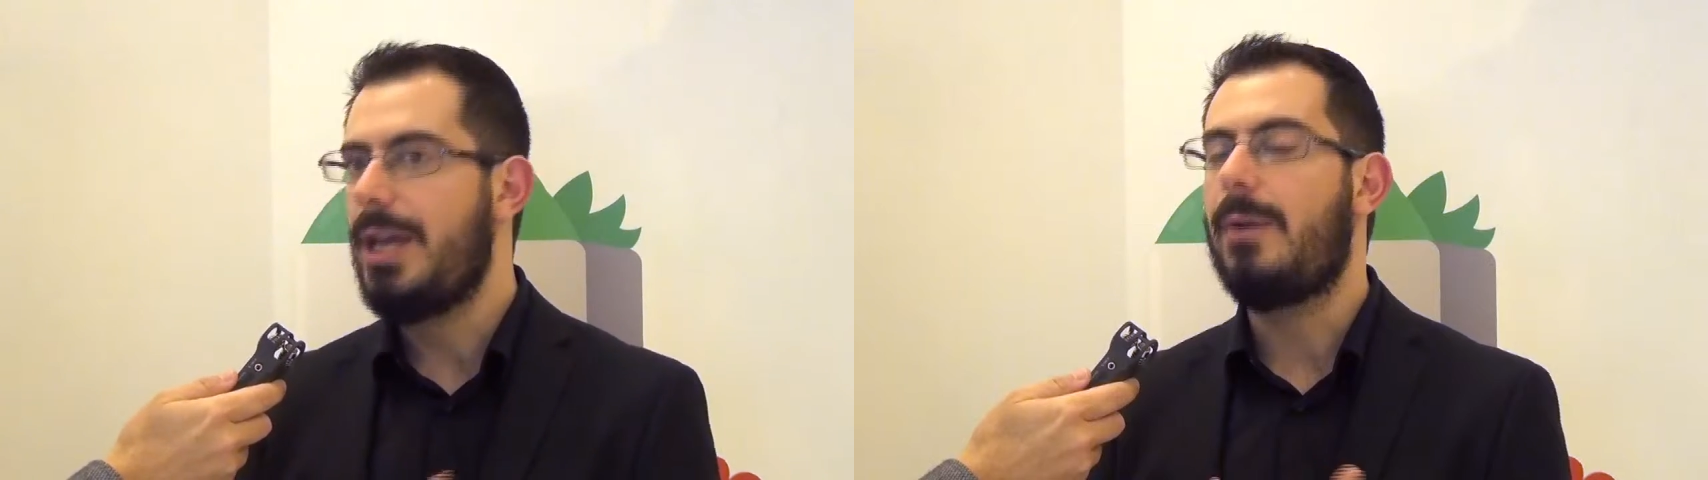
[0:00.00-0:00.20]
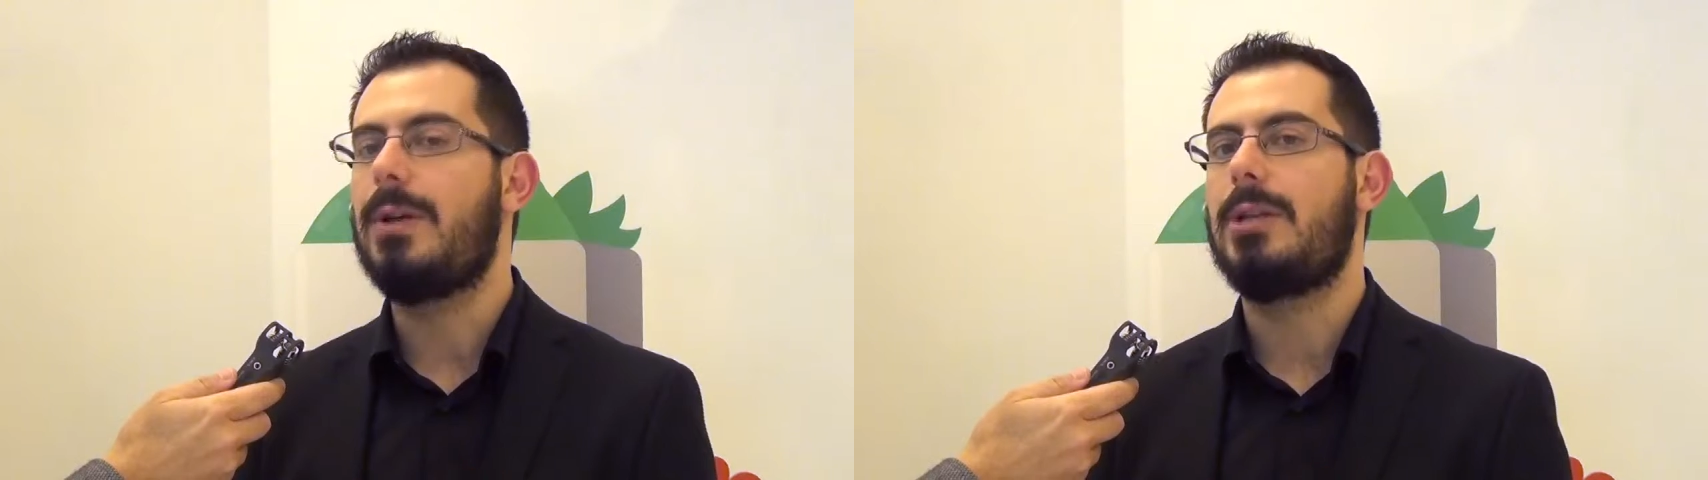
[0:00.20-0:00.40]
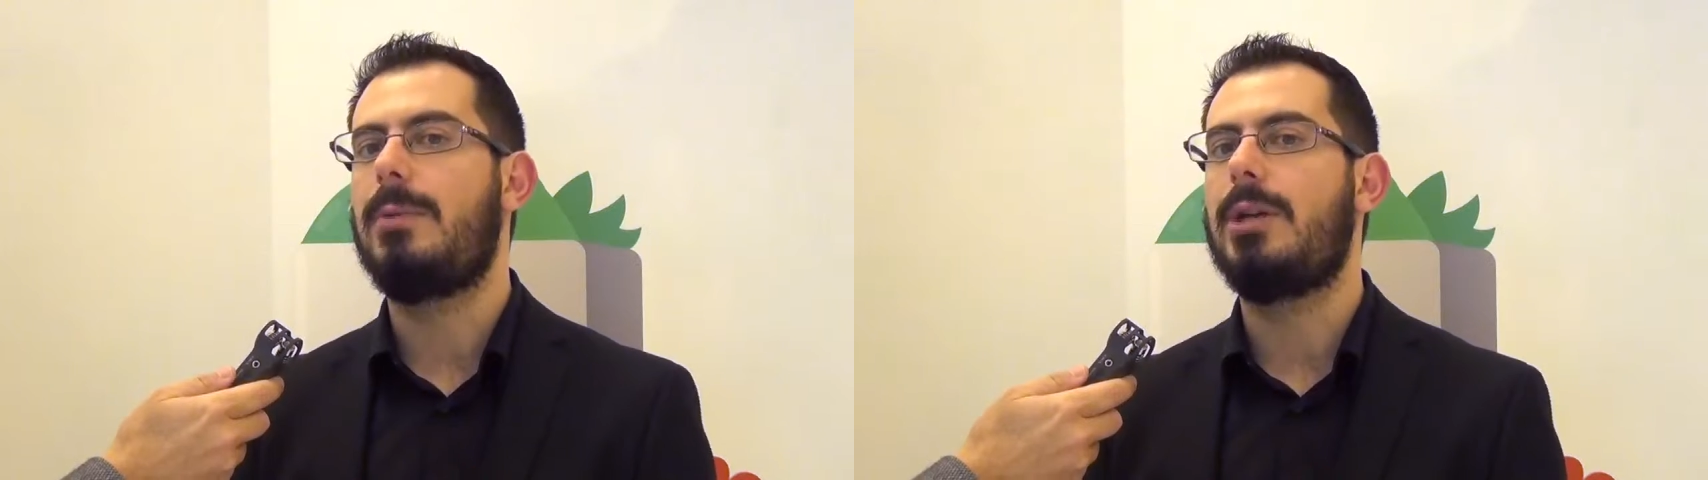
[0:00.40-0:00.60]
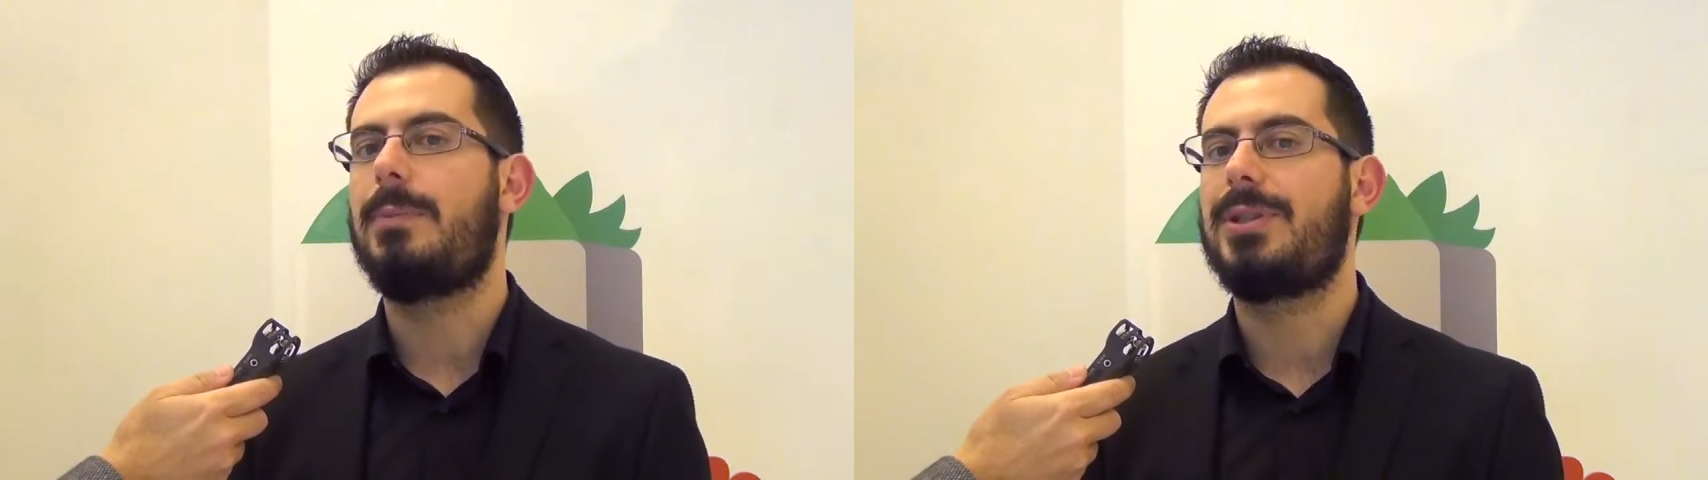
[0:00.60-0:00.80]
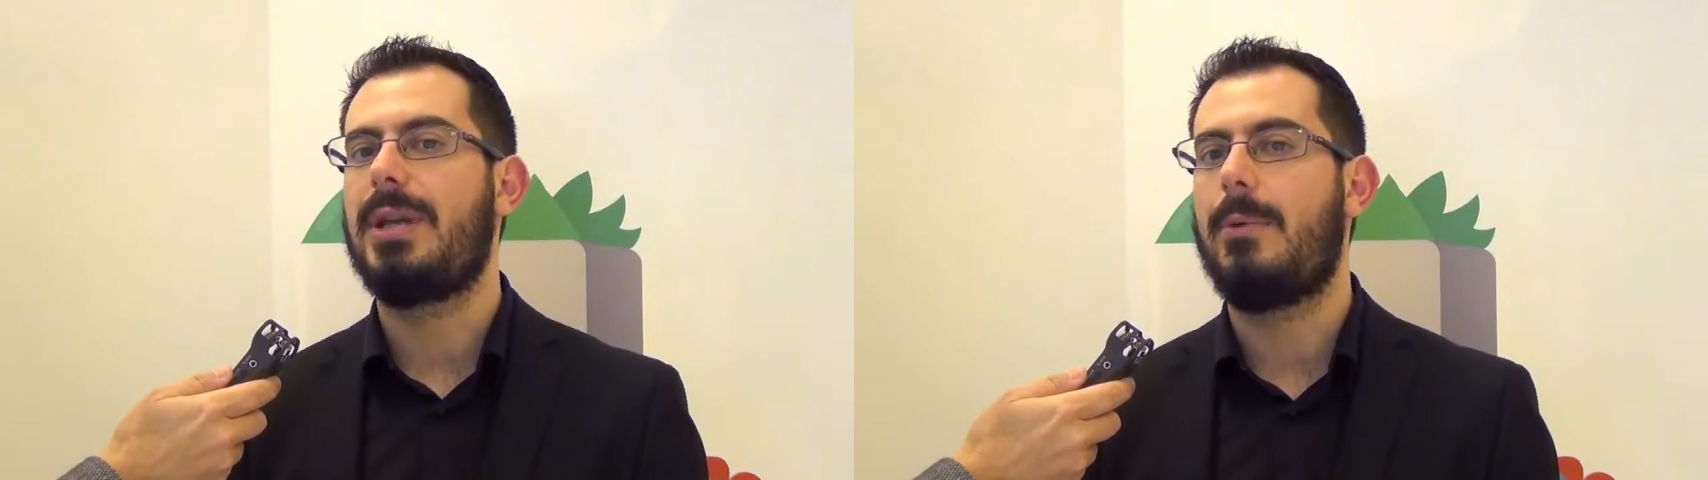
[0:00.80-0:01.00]
In questo
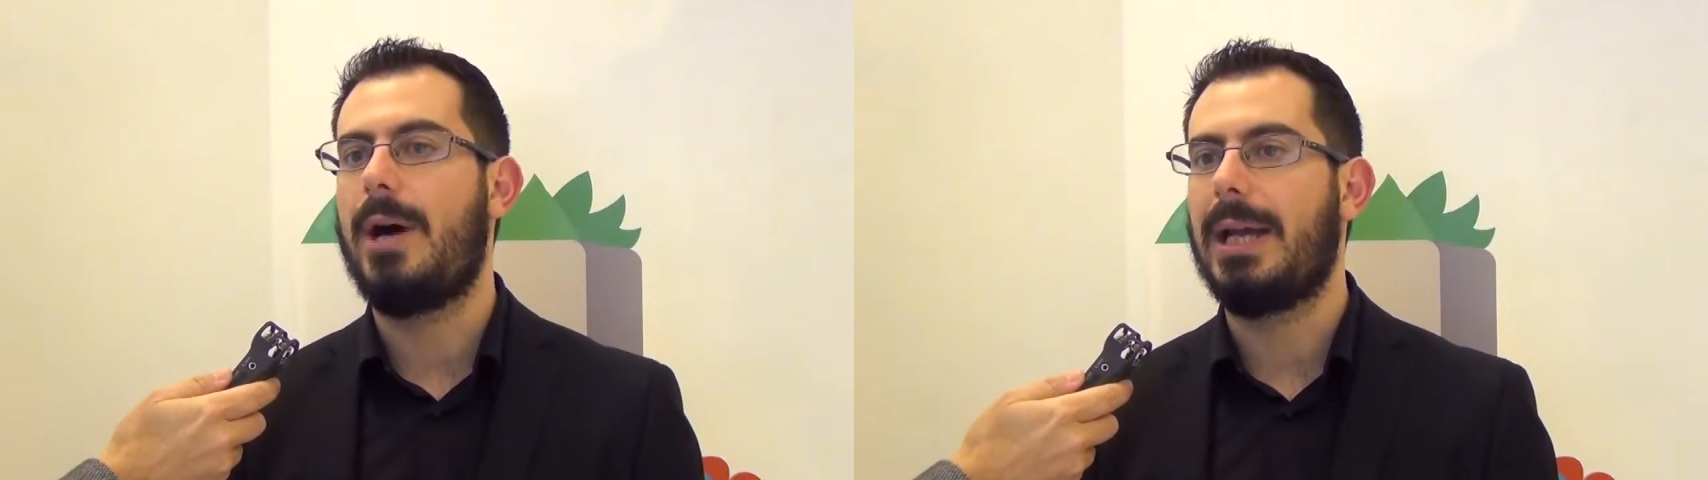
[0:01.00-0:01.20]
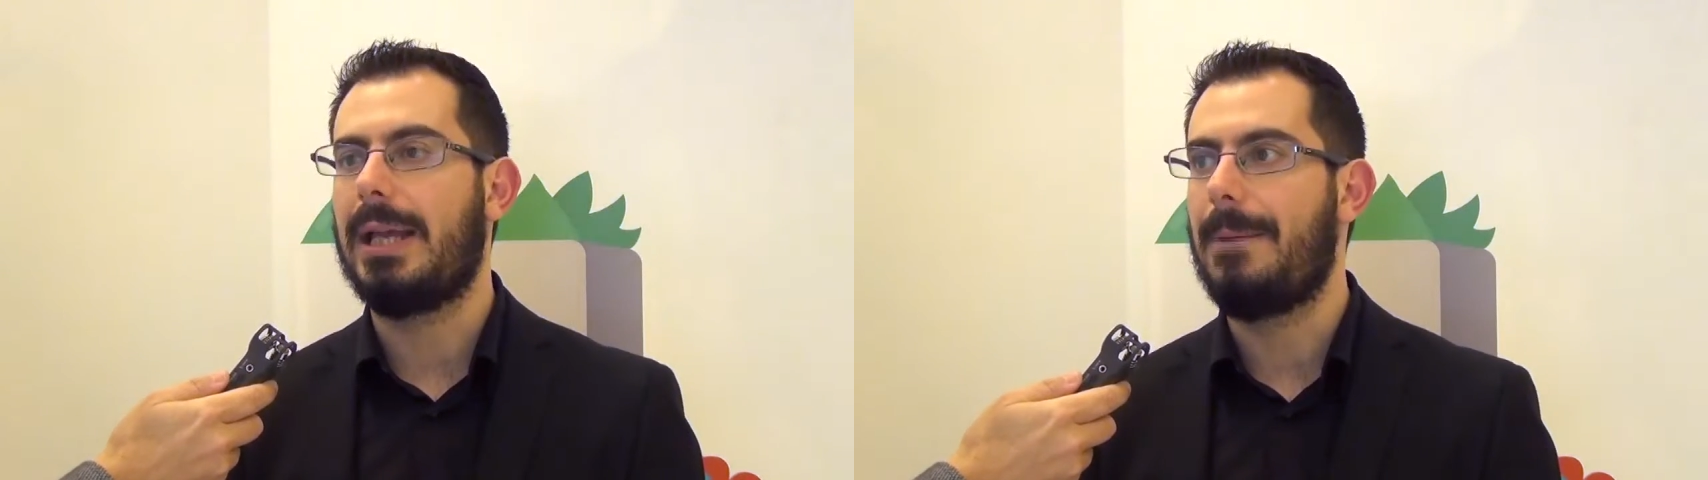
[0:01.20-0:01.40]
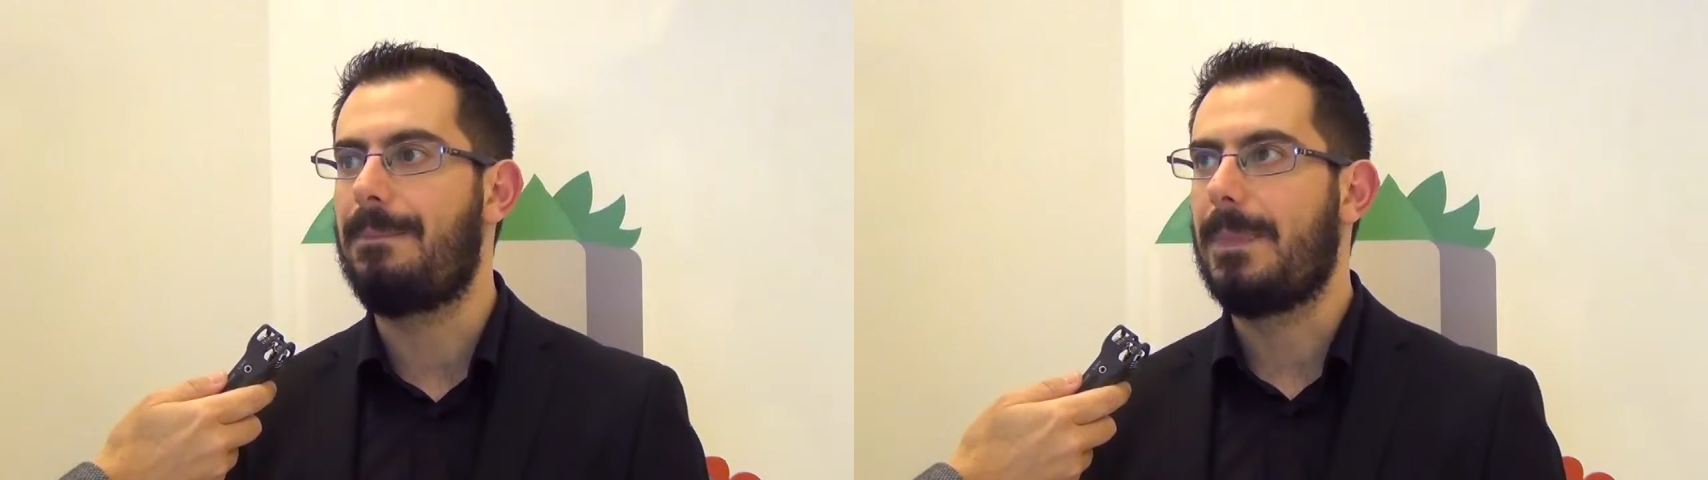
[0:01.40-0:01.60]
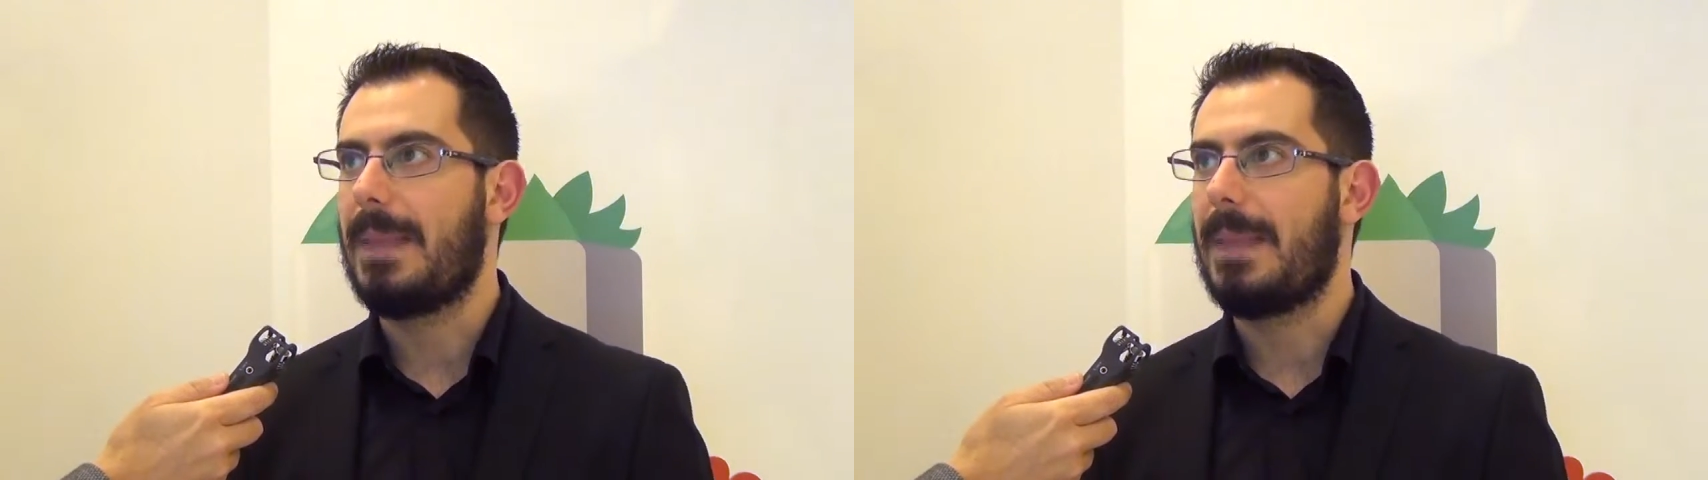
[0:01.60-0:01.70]
modo possiamo anche